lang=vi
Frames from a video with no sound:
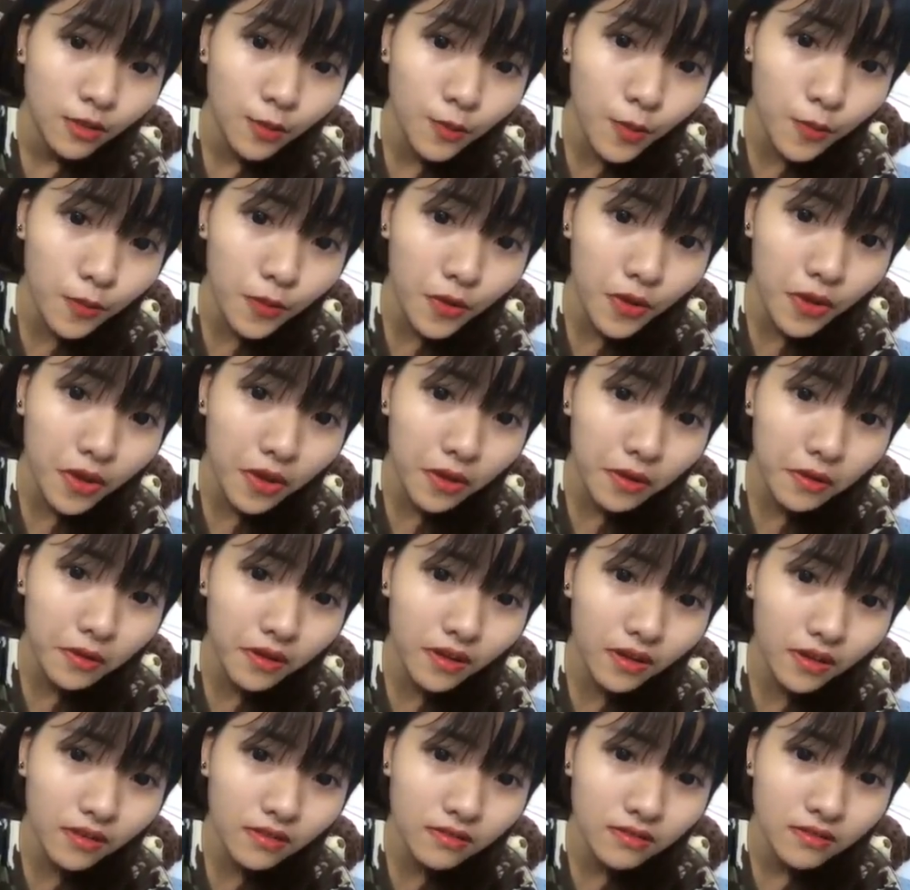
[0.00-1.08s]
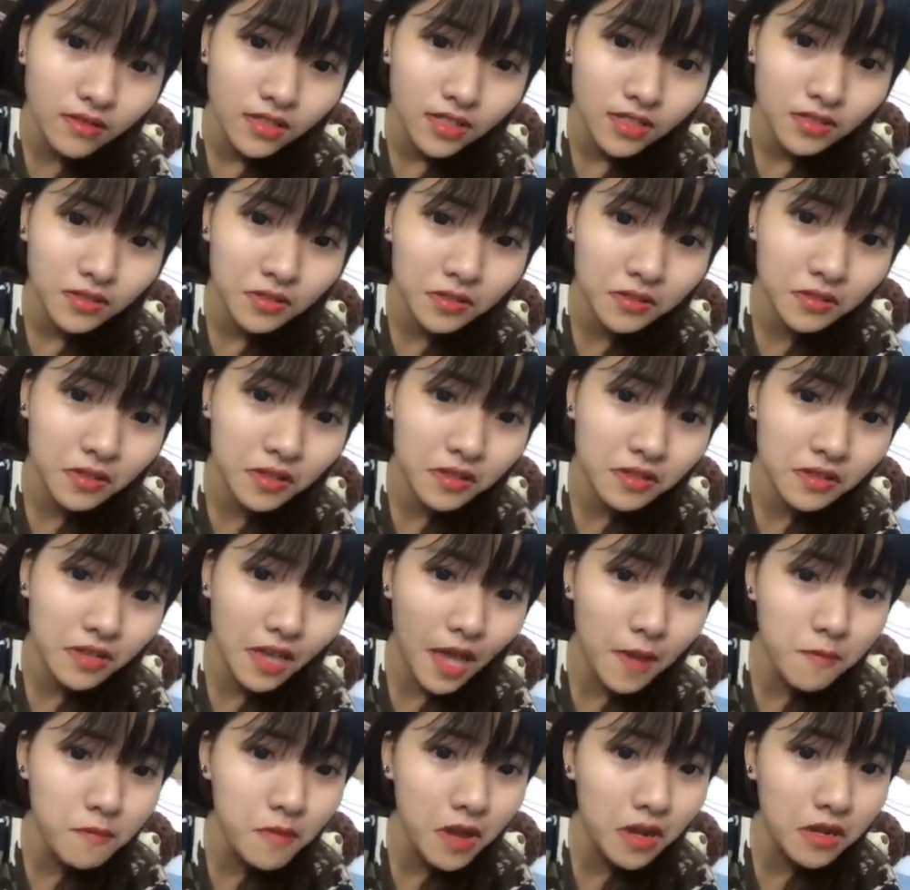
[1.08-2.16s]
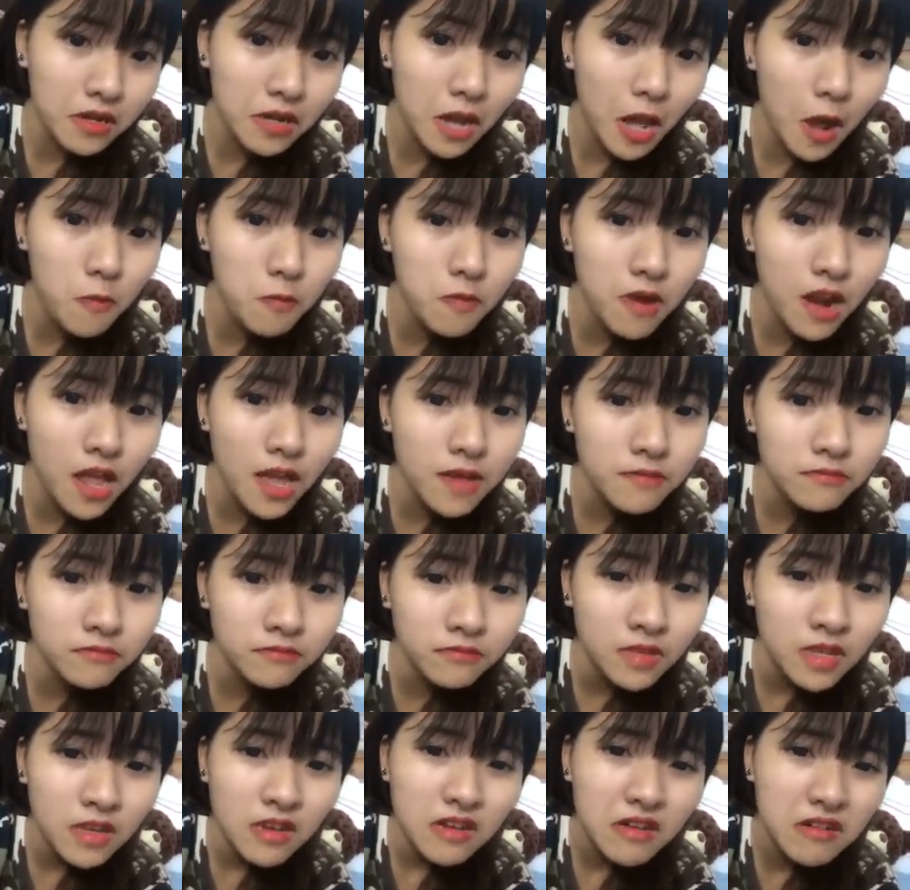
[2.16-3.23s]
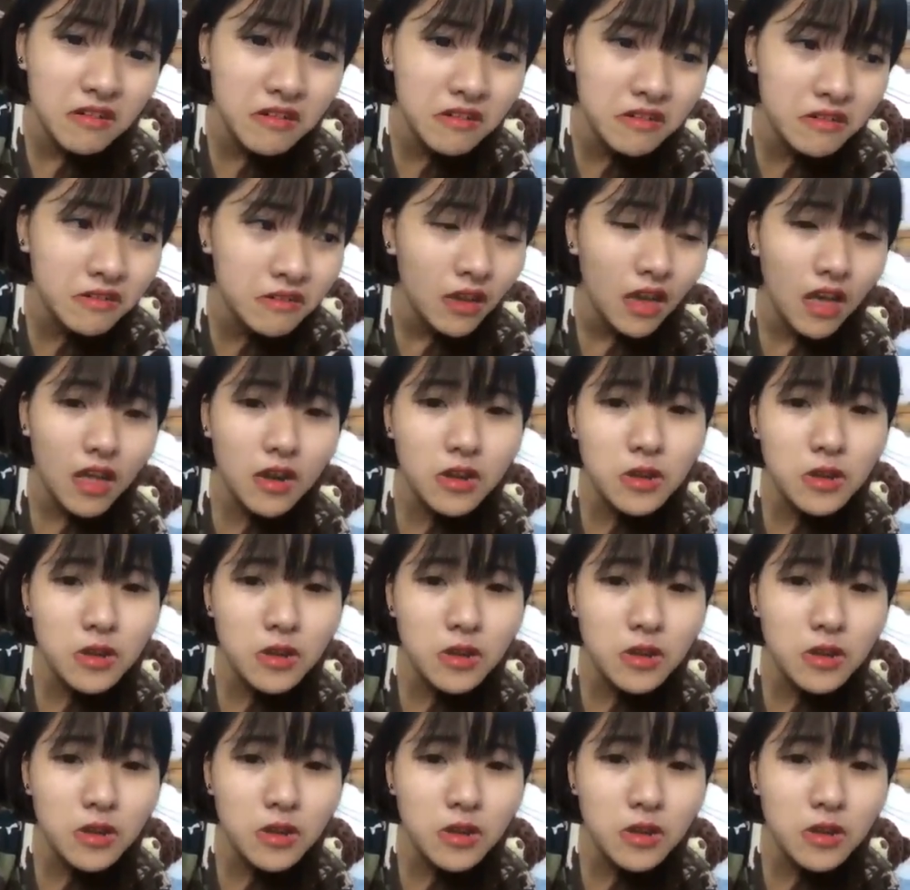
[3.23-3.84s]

Trong lúc yêu á Thì tình cảm bạn nồng lắm Ừ,